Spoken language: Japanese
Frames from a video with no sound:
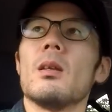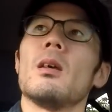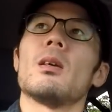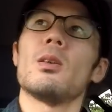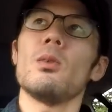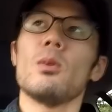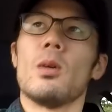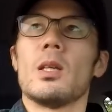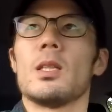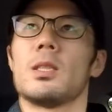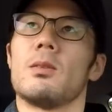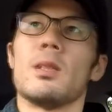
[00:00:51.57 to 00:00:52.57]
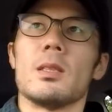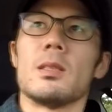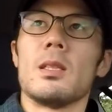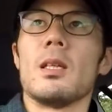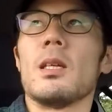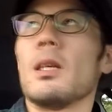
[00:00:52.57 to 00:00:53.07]
で、今日のお話はです
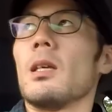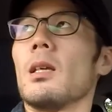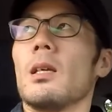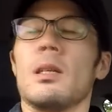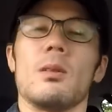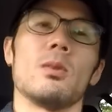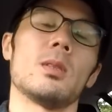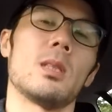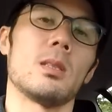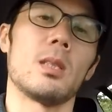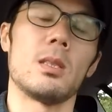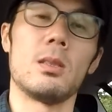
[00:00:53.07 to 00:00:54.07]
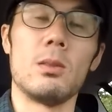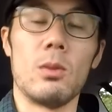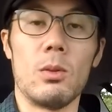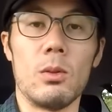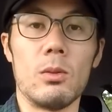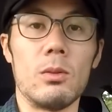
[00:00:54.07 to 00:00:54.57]
ね、えー、おっさん写真
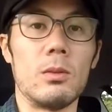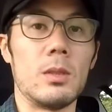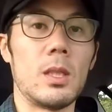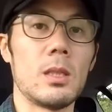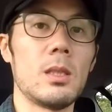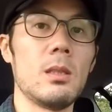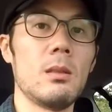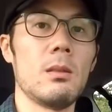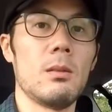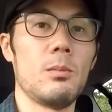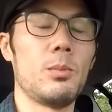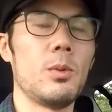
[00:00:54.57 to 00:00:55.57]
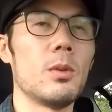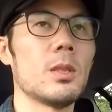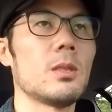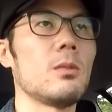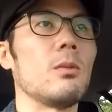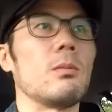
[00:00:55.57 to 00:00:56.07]
道録、写真
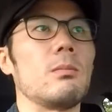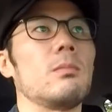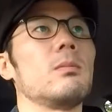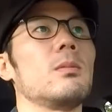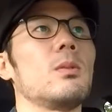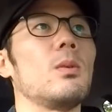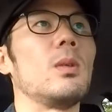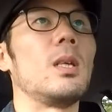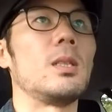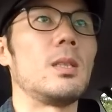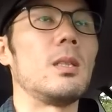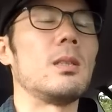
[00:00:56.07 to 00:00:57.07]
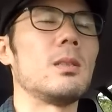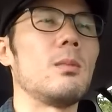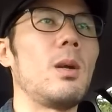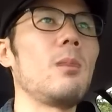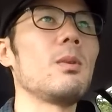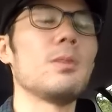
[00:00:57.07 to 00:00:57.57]
プロレス論と題してです
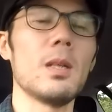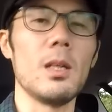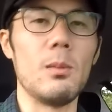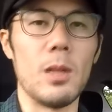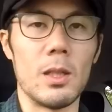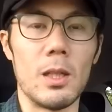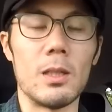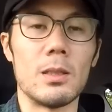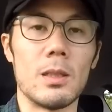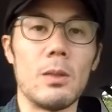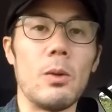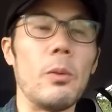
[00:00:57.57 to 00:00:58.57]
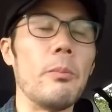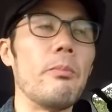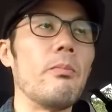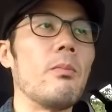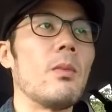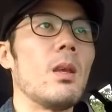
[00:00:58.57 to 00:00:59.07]
ね、まあ、あんま深い意味はないですけど
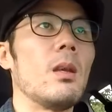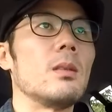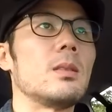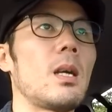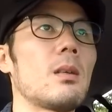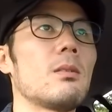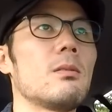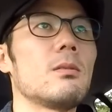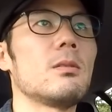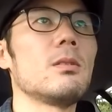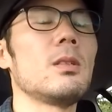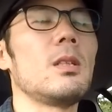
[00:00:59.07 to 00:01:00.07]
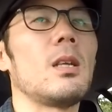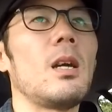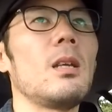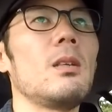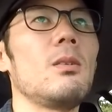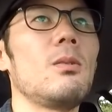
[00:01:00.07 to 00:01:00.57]
ざっくり
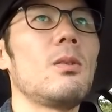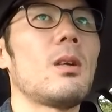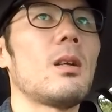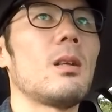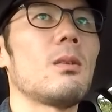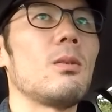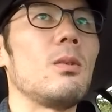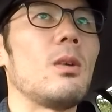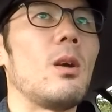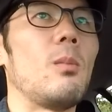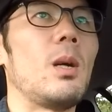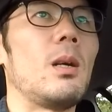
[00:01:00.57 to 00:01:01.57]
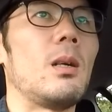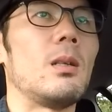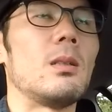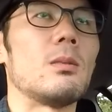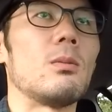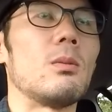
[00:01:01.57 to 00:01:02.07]
概要からというか
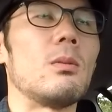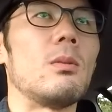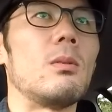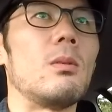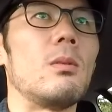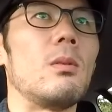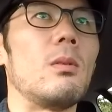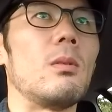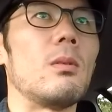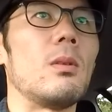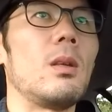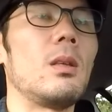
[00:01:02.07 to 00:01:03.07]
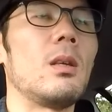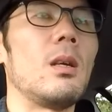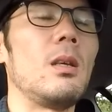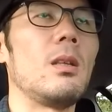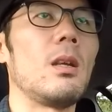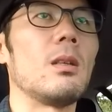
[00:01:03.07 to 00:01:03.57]
まあその何が
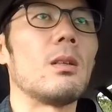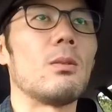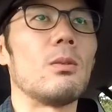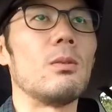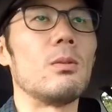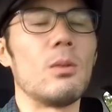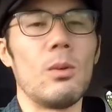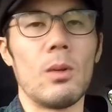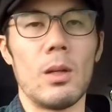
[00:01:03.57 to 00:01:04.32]
言いたいかというと